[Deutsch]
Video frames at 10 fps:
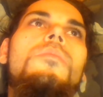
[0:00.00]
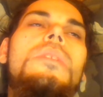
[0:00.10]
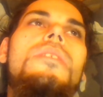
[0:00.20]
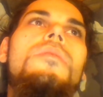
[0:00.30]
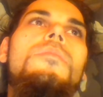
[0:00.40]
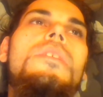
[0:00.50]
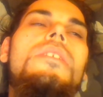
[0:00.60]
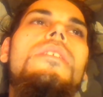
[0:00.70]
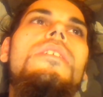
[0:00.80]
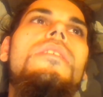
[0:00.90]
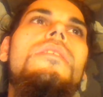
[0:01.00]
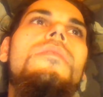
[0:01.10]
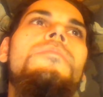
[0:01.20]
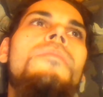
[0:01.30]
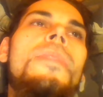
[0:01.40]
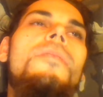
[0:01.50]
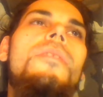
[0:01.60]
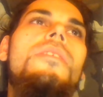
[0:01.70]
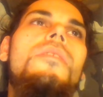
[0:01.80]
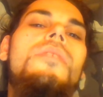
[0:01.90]
was in der Pflanze gespeichert ist
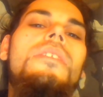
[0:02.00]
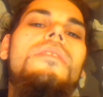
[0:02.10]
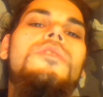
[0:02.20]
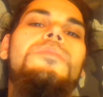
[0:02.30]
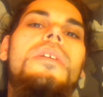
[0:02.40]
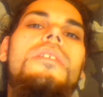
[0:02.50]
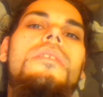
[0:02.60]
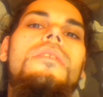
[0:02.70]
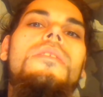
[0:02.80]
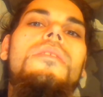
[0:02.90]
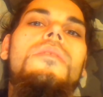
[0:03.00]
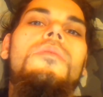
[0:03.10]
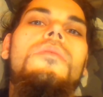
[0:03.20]
und mehr vorhanden ist jetzt,